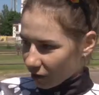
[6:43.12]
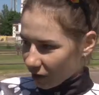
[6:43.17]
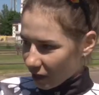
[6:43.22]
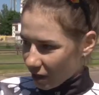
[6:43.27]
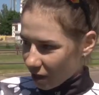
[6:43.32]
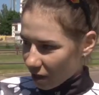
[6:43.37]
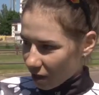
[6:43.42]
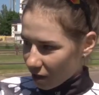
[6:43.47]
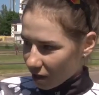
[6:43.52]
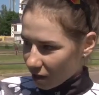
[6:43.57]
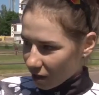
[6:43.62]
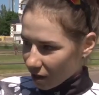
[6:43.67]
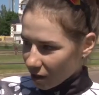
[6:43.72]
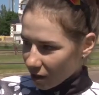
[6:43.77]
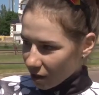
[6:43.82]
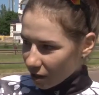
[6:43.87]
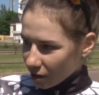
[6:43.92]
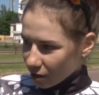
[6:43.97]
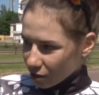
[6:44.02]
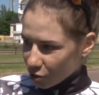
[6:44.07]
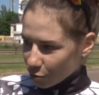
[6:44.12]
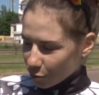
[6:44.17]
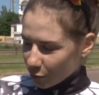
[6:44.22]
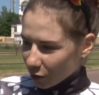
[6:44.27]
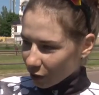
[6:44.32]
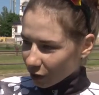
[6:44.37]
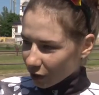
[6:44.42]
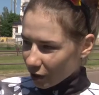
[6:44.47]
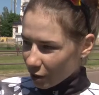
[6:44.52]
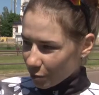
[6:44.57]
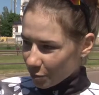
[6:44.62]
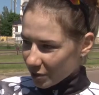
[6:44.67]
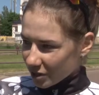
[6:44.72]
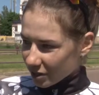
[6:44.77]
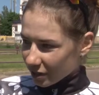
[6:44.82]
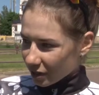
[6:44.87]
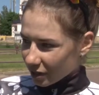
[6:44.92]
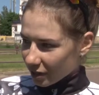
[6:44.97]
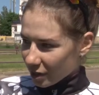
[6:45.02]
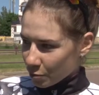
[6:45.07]
Я чемпионка
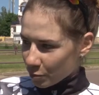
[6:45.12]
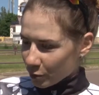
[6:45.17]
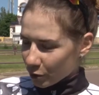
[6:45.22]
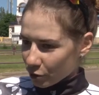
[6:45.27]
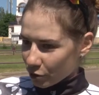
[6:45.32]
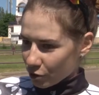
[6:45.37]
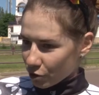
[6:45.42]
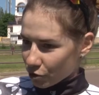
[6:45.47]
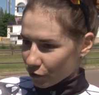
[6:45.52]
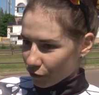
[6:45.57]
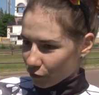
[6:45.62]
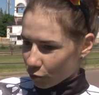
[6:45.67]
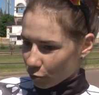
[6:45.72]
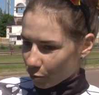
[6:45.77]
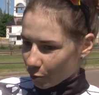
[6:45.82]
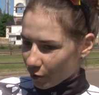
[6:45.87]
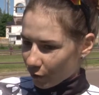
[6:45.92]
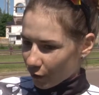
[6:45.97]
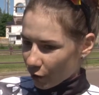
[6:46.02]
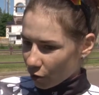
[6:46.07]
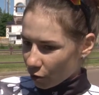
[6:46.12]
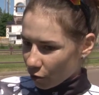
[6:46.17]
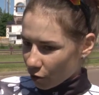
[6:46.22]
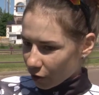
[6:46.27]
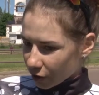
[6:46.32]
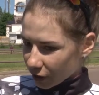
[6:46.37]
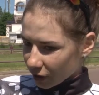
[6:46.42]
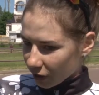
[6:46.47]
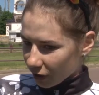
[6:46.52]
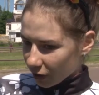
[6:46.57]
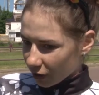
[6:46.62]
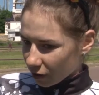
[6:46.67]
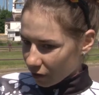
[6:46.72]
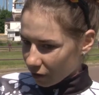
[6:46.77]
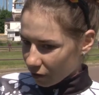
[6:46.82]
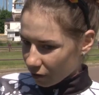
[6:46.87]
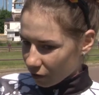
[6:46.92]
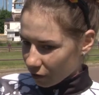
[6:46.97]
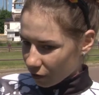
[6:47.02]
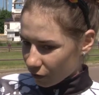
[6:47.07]
Олимпийских дней молодежи в групповой
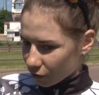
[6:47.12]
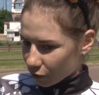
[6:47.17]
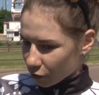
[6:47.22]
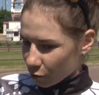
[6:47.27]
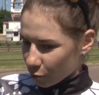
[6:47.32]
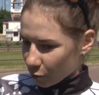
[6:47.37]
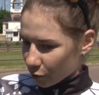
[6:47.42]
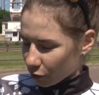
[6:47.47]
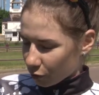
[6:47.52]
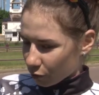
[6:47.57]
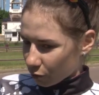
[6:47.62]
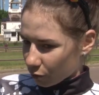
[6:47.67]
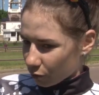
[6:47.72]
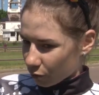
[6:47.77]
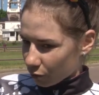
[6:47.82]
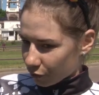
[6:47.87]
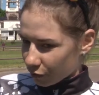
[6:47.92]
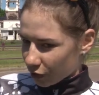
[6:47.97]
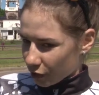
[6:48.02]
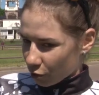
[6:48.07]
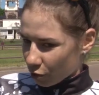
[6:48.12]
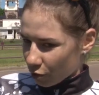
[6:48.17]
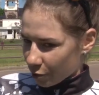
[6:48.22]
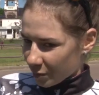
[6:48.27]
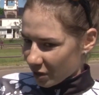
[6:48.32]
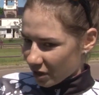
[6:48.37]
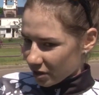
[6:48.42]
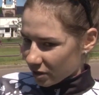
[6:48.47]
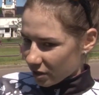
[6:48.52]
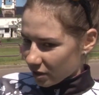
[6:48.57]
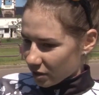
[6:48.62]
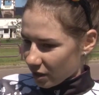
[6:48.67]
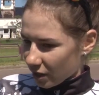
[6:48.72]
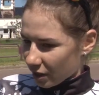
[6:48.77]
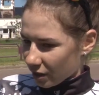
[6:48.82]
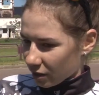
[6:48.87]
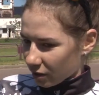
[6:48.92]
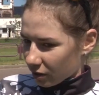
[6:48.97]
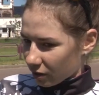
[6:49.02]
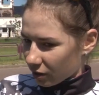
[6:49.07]
гонке. Э, в том году второе место
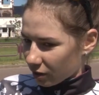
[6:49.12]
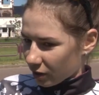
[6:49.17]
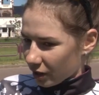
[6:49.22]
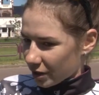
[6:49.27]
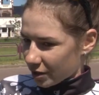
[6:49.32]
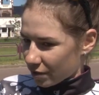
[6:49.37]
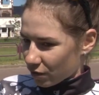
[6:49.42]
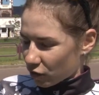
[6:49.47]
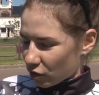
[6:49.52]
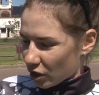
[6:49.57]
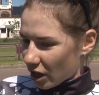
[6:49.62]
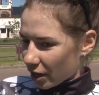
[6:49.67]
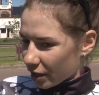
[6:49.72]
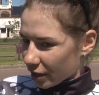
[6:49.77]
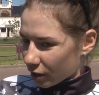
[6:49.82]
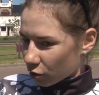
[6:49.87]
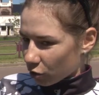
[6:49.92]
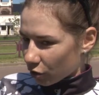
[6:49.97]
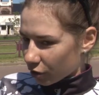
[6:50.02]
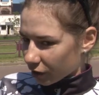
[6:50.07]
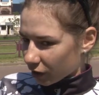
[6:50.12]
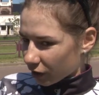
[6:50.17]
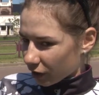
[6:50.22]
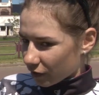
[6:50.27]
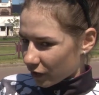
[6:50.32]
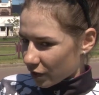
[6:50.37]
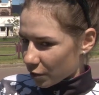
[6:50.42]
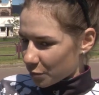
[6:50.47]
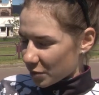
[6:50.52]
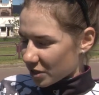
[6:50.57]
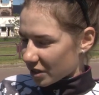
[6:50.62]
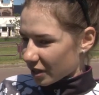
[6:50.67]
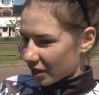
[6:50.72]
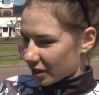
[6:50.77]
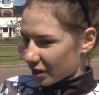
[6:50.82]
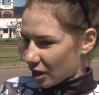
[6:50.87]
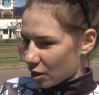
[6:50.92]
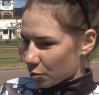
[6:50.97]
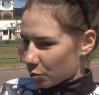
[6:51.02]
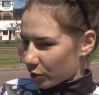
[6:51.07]
заняла на индивидуальной гонке в
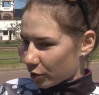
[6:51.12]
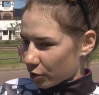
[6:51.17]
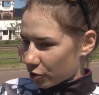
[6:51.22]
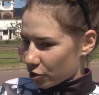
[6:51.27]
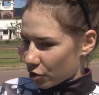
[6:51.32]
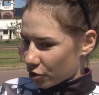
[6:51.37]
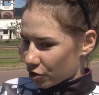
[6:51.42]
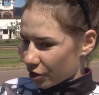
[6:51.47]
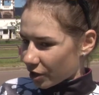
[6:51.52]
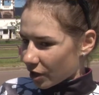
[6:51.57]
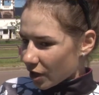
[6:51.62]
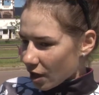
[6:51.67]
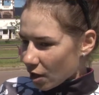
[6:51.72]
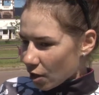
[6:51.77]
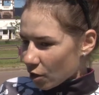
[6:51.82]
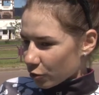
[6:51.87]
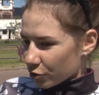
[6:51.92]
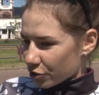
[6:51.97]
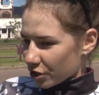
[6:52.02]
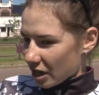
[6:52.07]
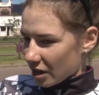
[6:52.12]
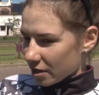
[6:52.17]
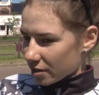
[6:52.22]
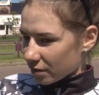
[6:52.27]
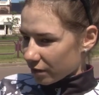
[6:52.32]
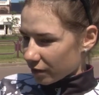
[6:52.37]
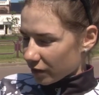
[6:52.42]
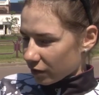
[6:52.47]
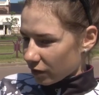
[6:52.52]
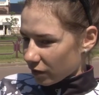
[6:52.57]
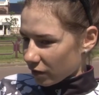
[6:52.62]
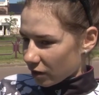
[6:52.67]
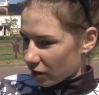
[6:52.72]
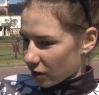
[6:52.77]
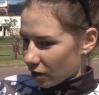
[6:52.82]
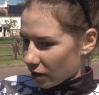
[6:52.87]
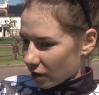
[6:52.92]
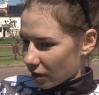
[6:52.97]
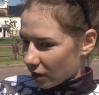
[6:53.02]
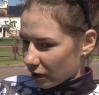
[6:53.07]
Олимпийских днях молодежи.
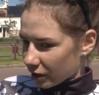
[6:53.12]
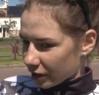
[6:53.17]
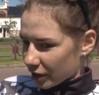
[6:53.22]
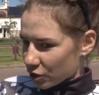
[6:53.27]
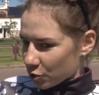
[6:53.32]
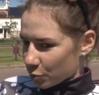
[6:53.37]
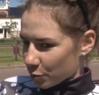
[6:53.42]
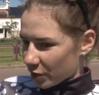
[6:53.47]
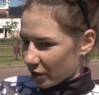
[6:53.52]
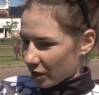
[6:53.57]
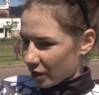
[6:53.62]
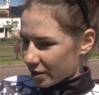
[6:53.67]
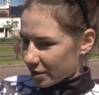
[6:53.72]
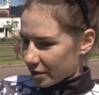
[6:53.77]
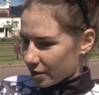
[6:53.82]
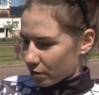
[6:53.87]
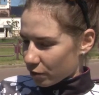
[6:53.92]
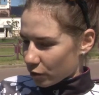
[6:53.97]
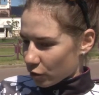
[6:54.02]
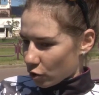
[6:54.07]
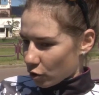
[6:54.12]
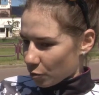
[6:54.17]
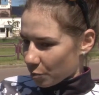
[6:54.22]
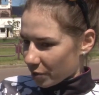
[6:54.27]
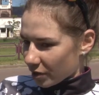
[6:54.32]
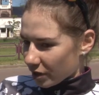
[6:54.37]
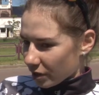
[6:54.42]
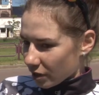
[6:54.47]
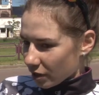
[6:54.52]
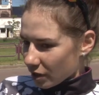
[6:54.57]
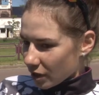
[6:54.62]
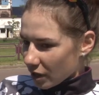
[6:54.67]
Участвовала на чемпионате Европы